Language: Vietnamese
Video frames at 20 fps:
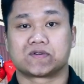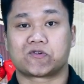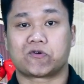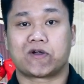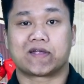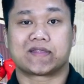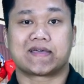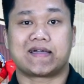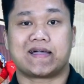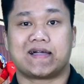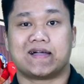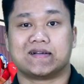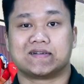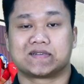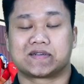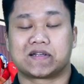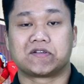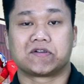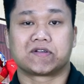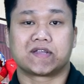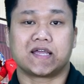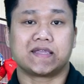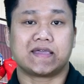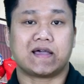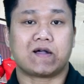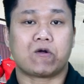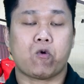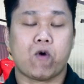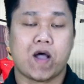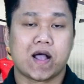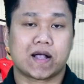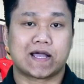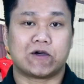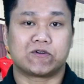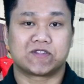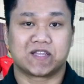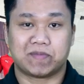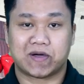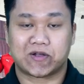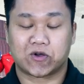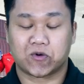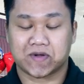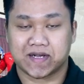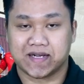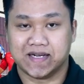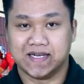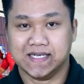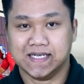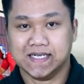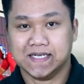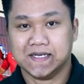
Croatia đã được đánh giá quá cao tại bảng đấu này.